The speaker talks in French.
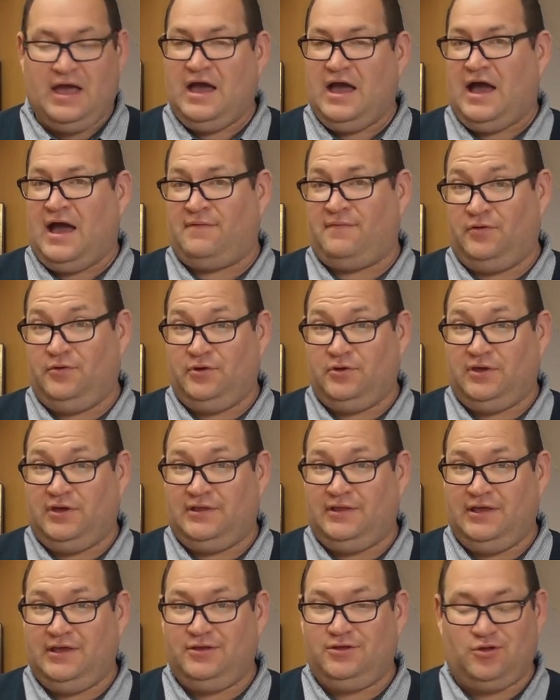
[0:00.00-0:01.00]
Avant de
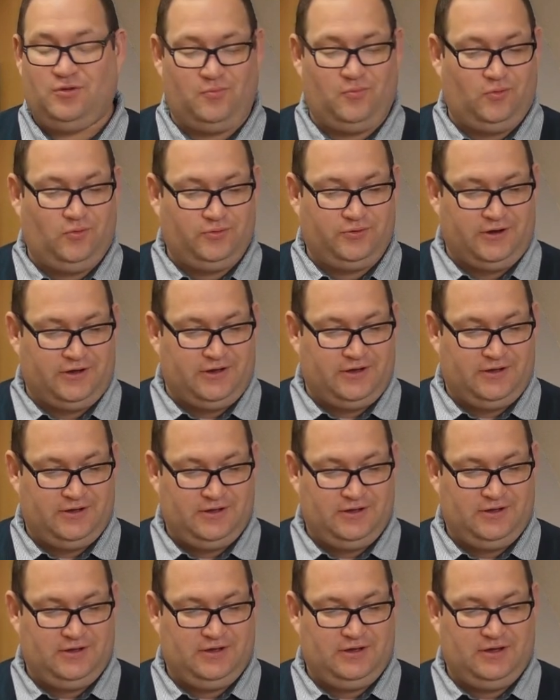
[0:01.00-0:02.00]
quitter ce monde
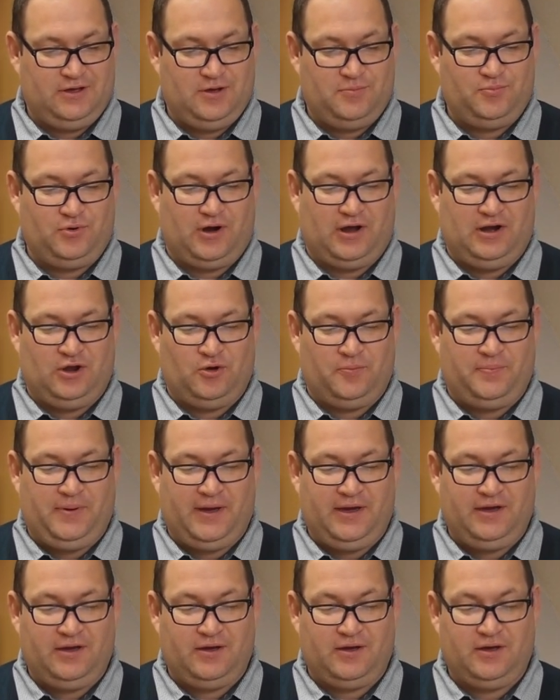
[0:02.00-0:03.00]
pour aller au
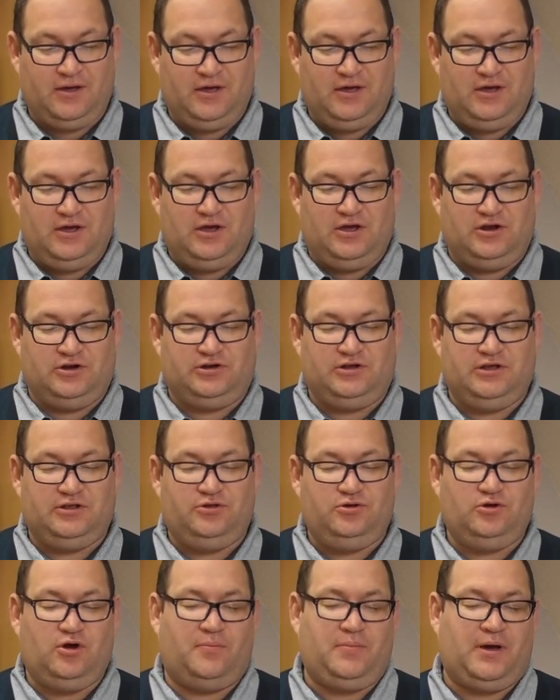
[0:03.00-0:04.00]
Père,
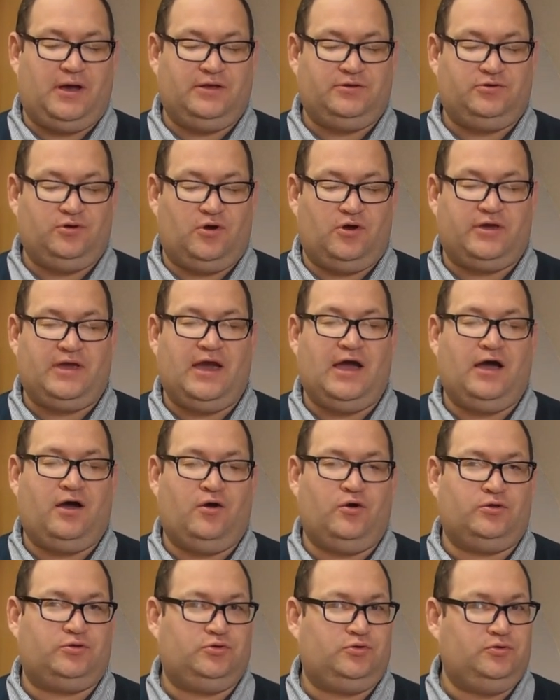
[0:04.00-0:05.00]
Jésus embrasse du regard
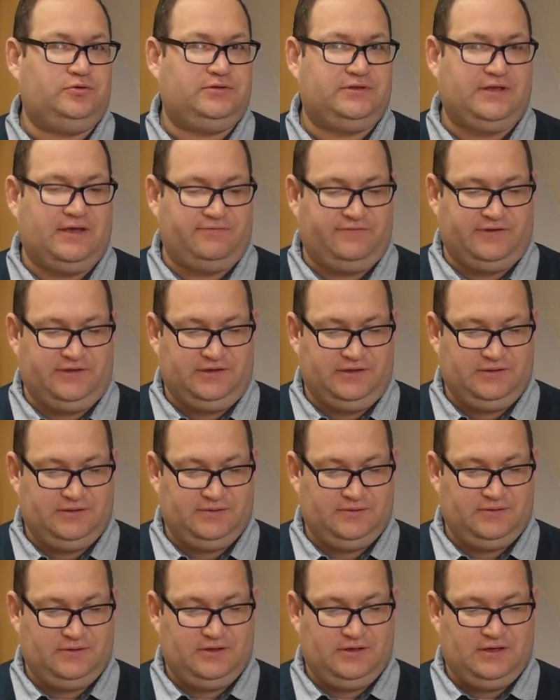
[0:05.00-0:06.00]
euh, toute sa vie
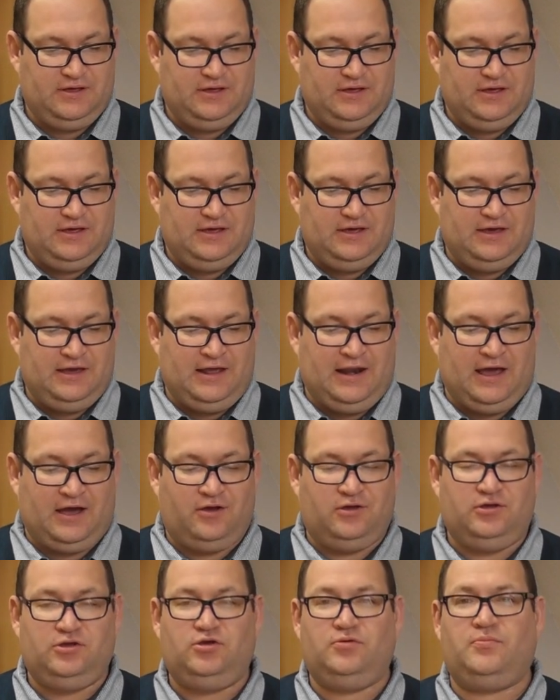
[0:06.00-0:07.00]
et la
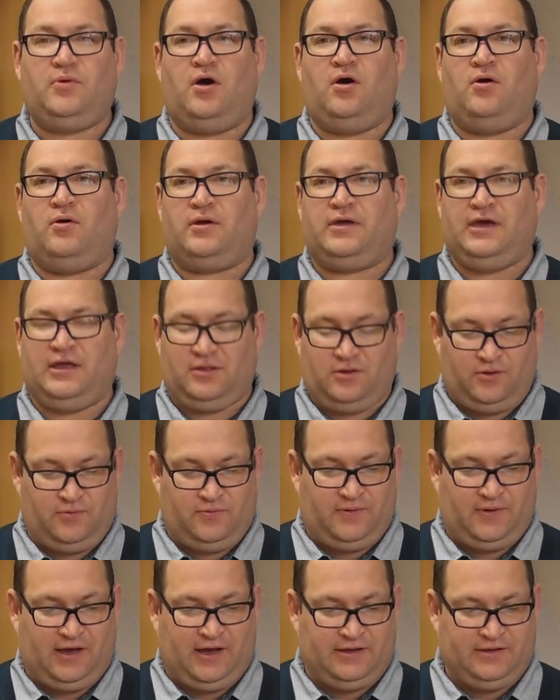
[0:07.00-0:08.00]
résume en quatre
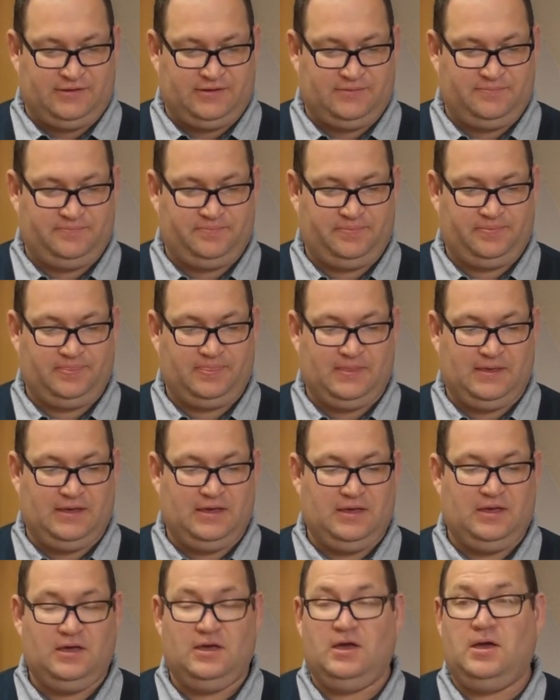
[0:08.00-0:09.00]
phrases.
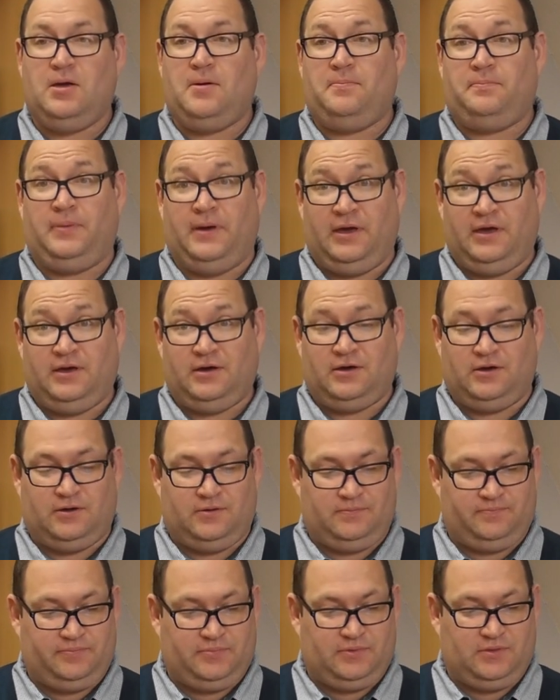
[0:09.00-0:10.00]
Père,
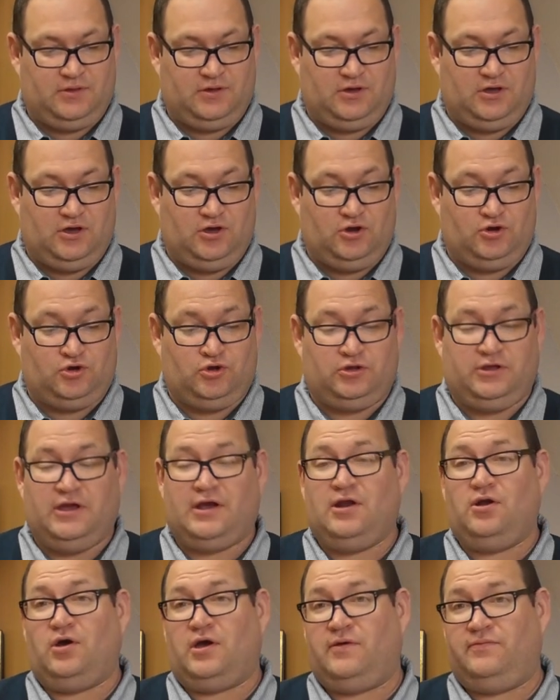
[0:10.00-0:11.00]
je t'ai
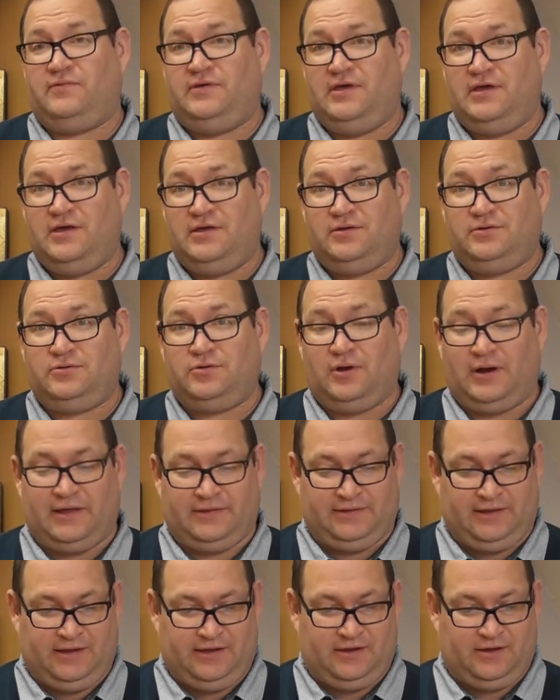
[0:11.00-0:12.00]
glorifié sur la
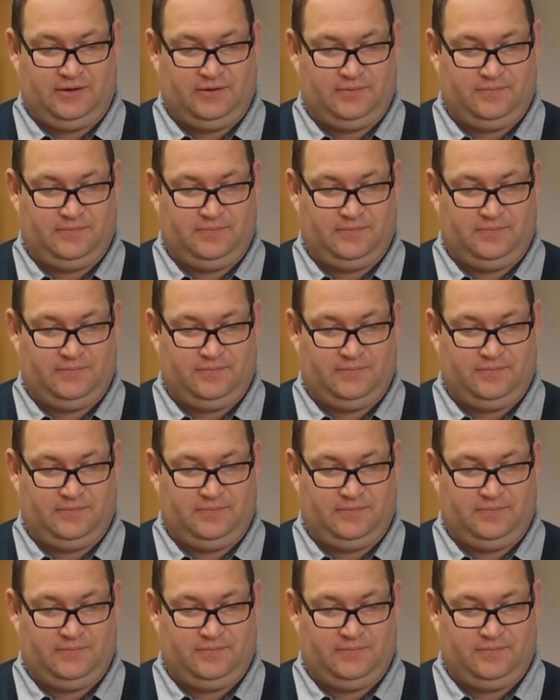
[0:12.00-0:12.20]
terre.